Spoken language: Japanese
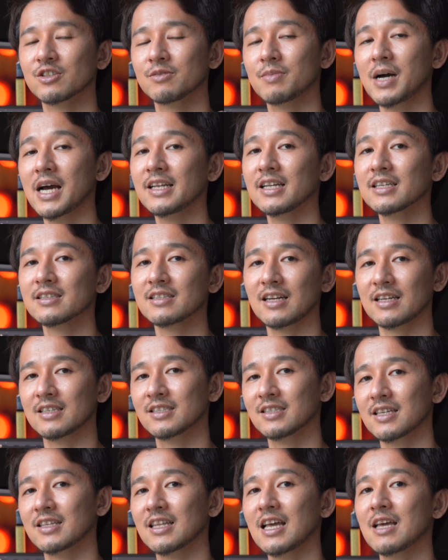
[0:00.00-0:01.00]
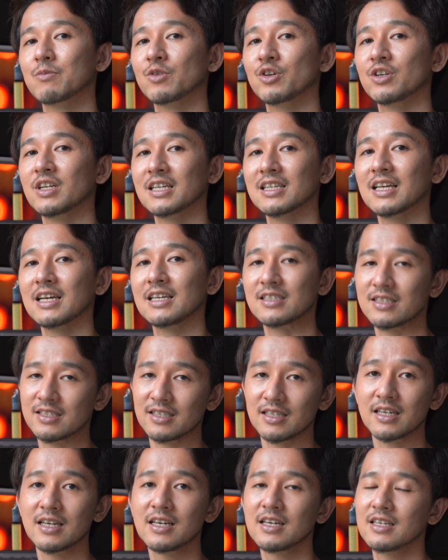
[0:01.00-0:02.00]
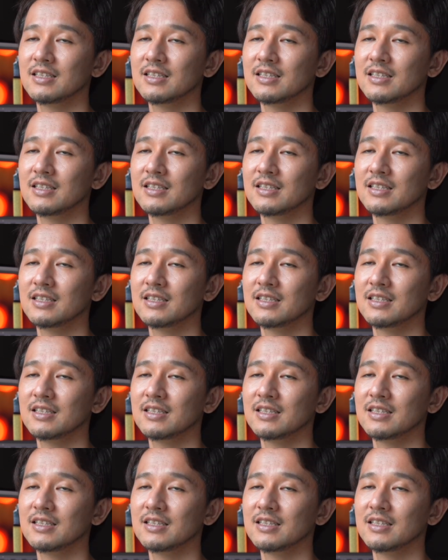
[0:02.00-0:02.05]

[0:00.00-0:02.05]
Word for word: る場合だったら被写体もいらないし、